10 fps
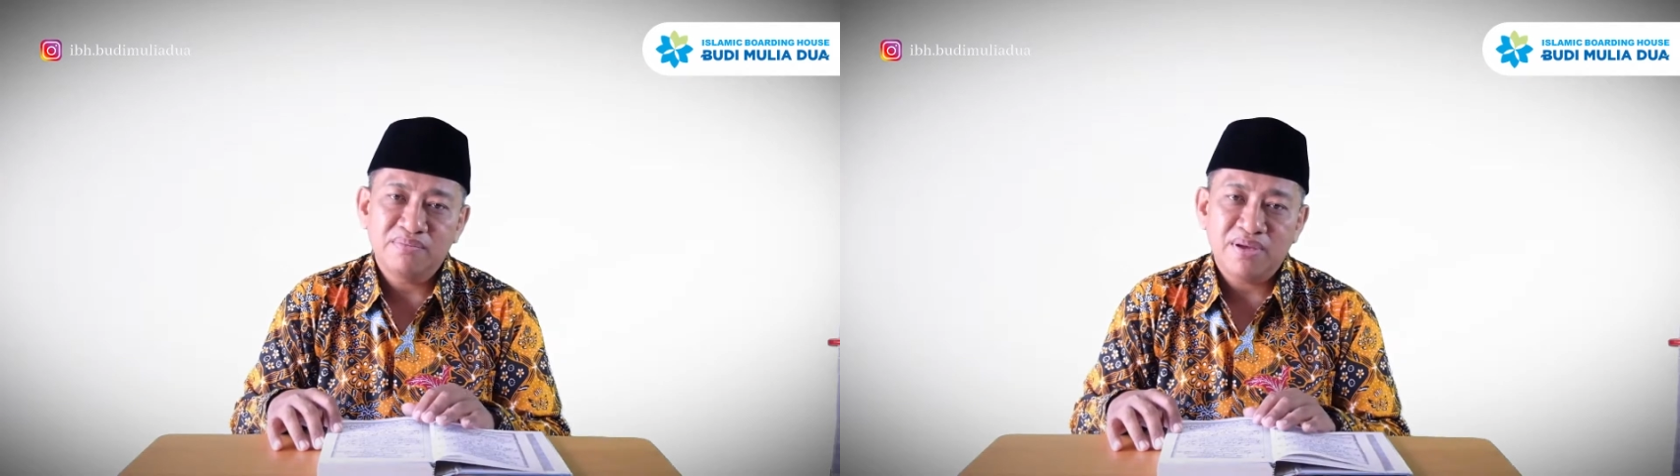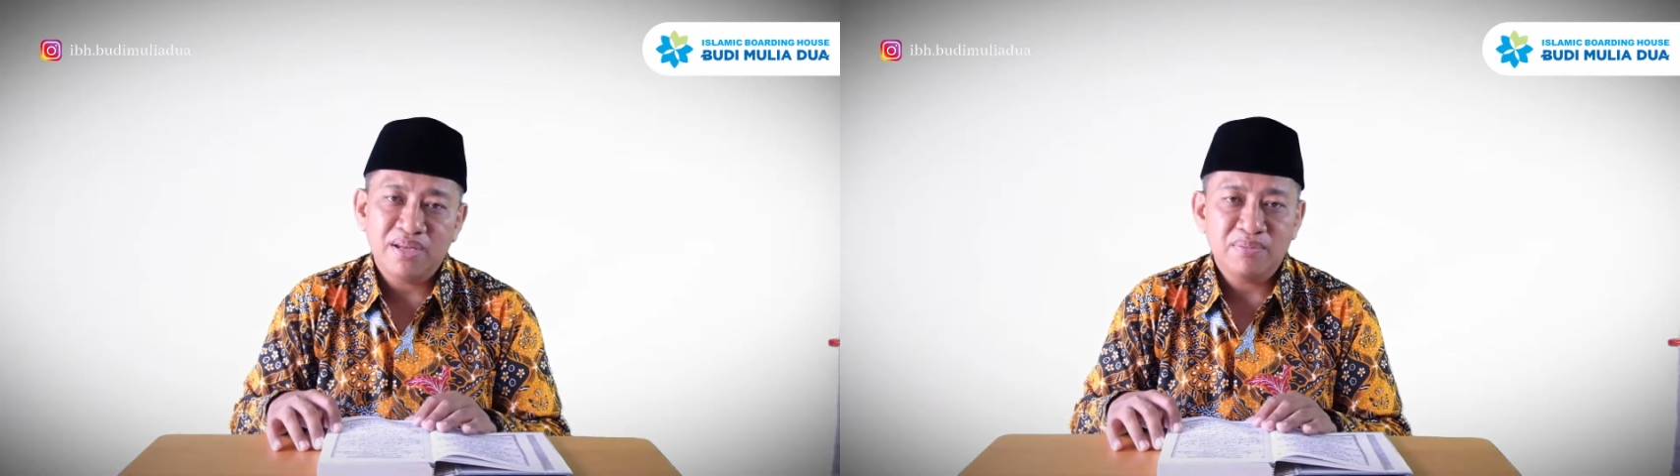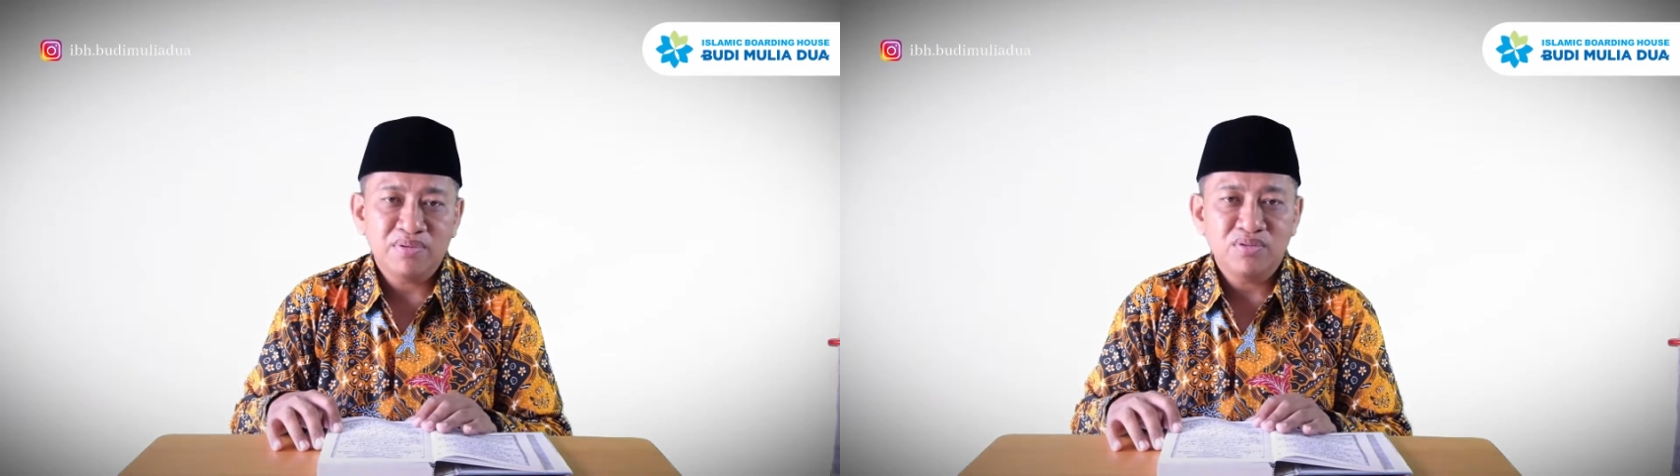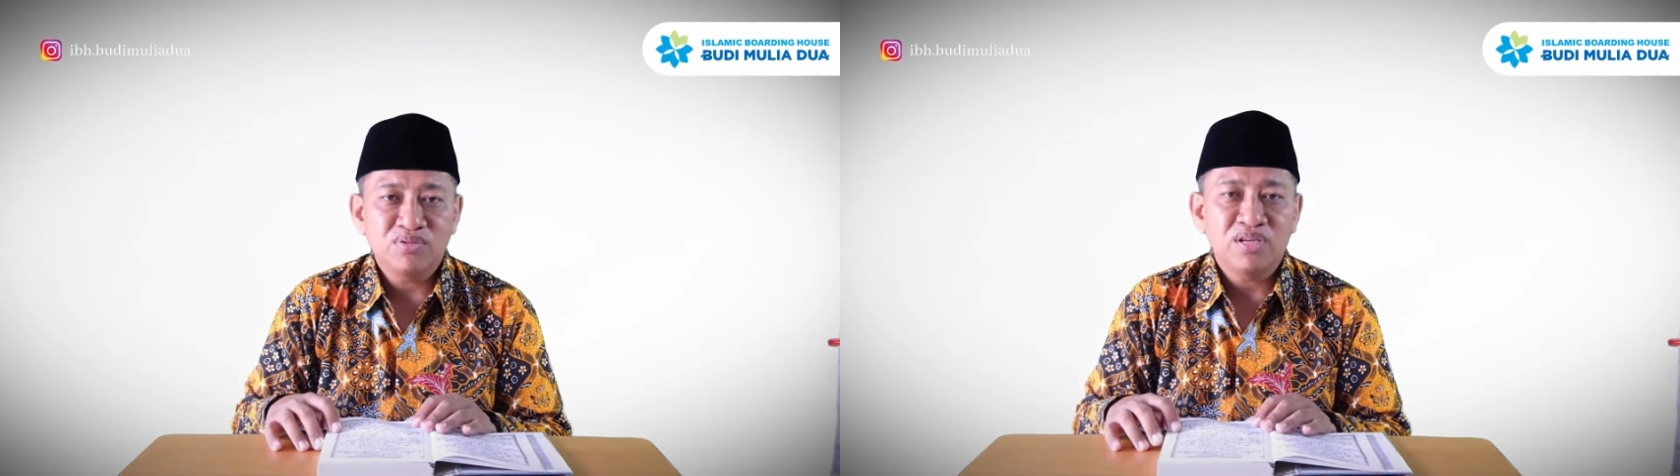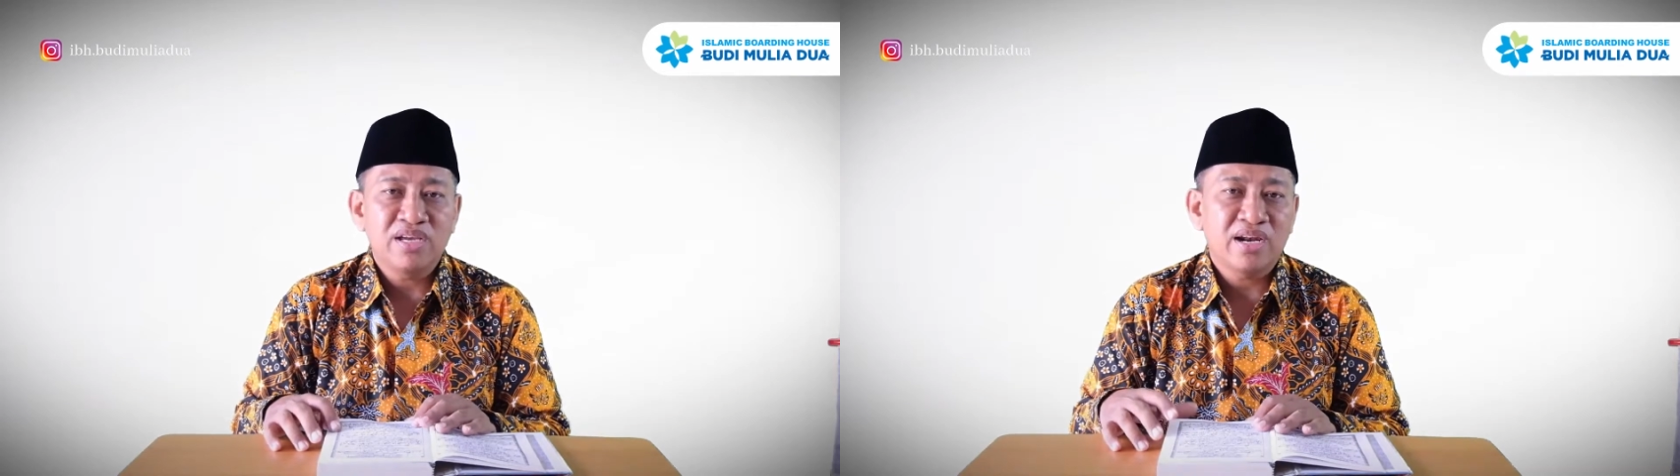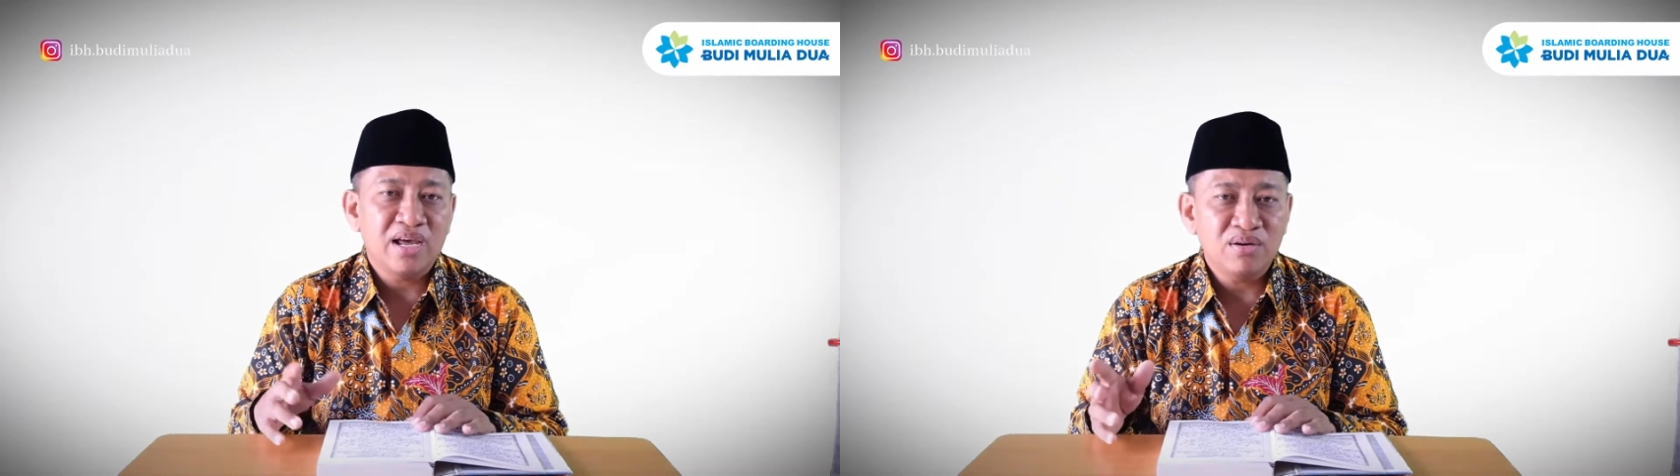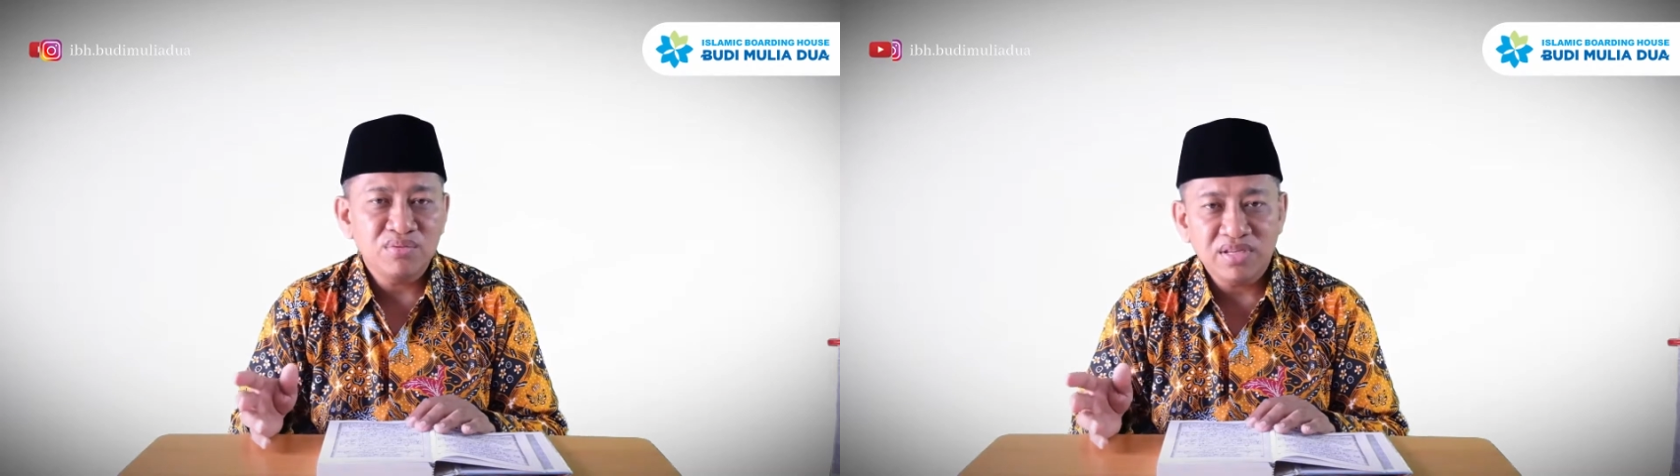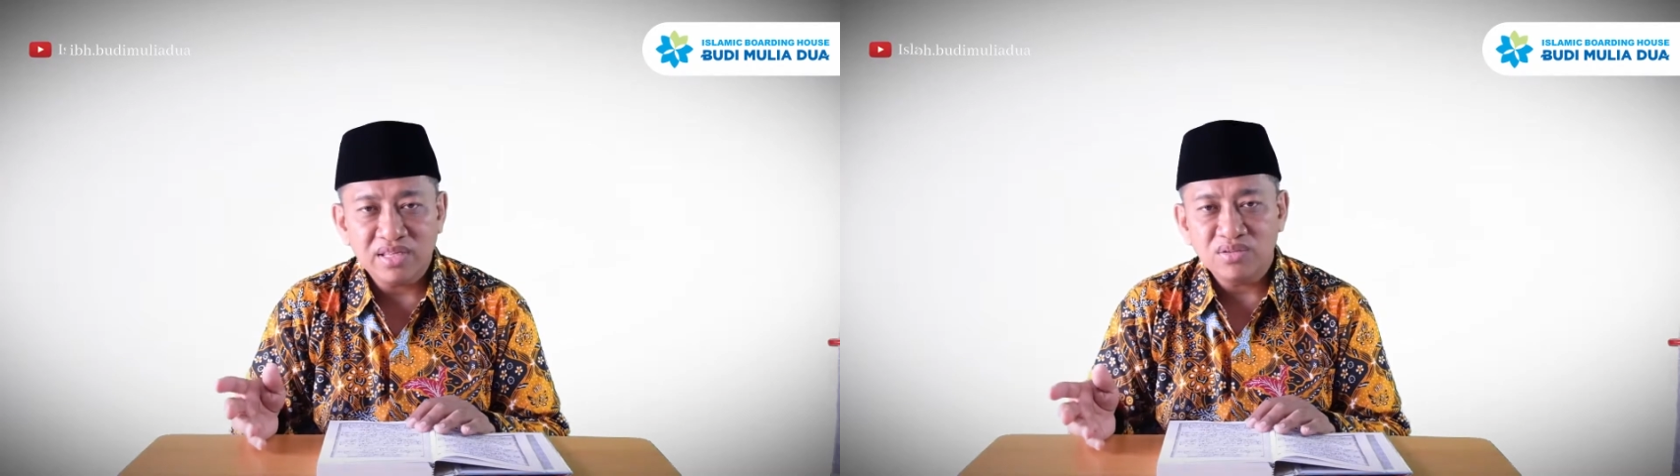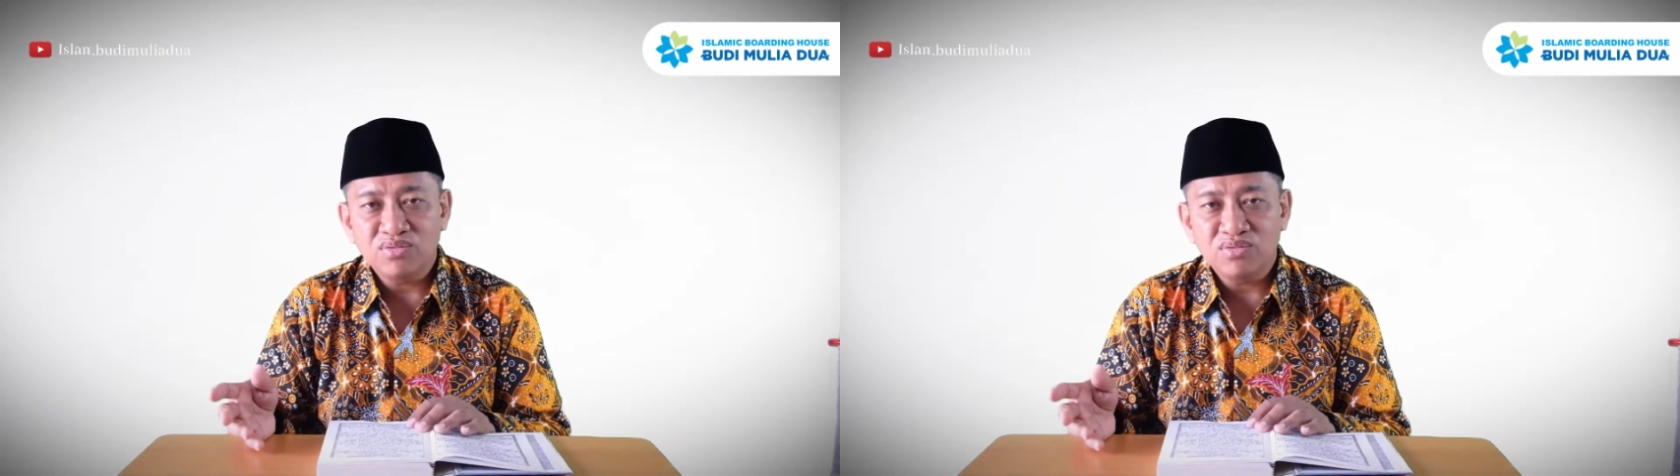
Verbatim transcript: pada episode yang lalu kita